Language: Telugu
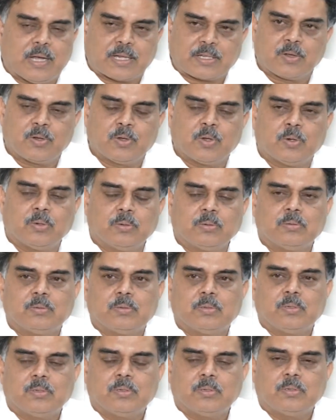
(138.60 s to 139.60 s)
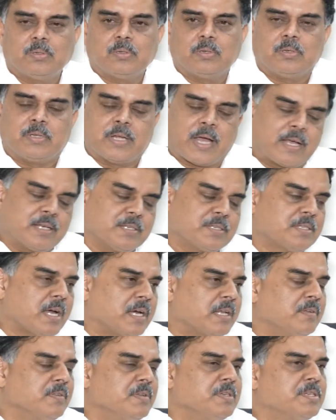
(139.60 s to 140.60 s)
గతంలో
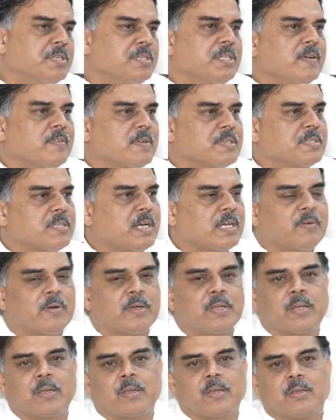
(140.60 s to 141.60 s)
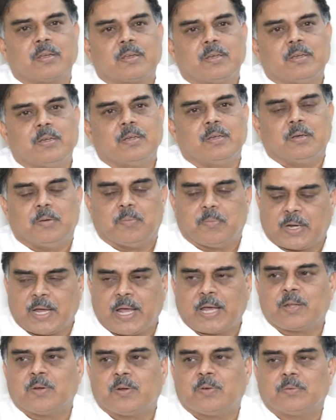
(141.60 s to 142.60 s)
న్యాయస్థానం నుంచి దేవస్థానం అనే
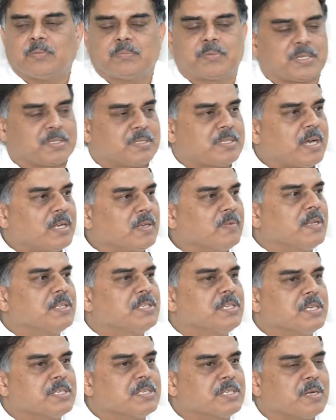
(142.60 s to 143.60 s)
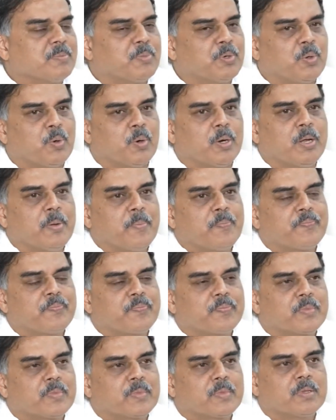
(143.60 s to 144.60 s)
ప్రయాణం ప్రస్థానం వాళ్ళు చేసినప్పుడు కూడా
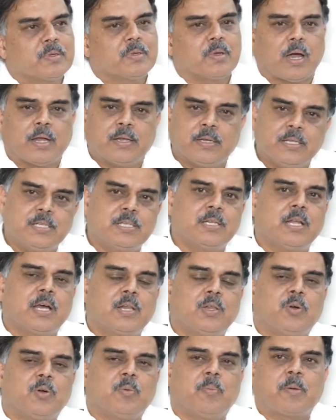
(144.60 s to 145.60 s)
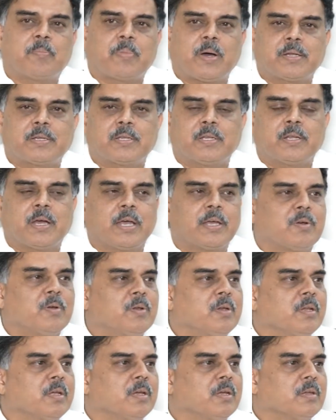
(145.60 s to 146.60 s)
అన్ని జిల్లాల్లో మా పార్టీ
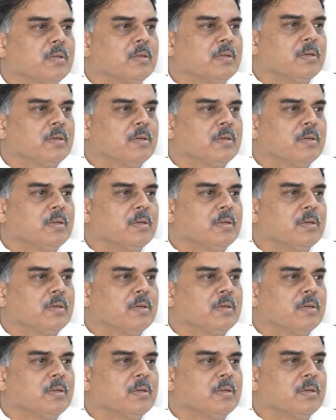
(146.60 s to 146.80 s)
నాయకుల్ని